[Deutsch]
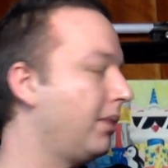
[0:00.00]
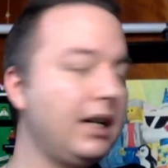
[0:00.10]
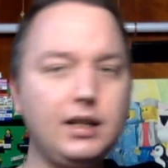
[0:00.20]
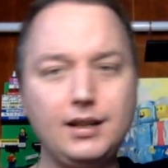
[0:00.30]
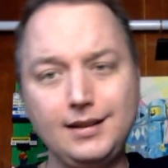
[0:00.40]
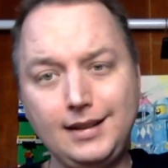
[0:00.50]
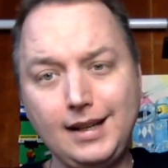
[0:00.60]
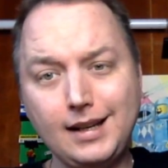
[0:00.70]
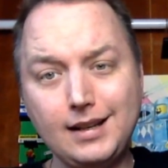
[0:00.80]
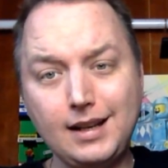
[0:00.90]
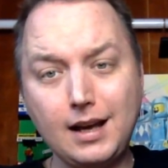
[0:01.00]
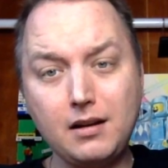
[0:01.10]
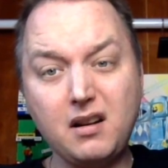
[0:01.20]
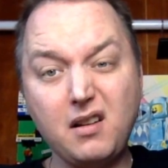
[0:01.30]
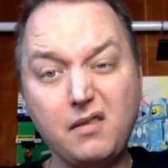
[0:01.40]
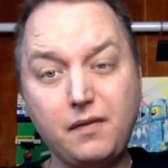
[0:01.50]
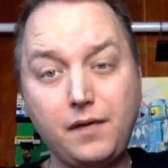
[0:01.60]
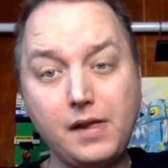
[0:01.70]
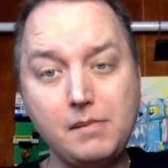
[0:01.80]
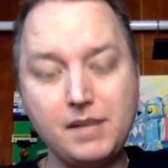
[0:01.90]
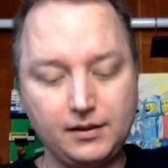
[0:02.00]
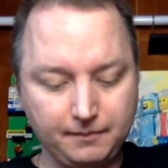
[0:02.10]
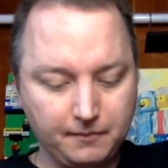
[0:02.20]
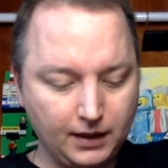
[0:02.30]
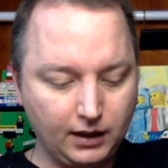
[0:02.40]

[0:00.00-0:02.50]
bei legendären Filmen.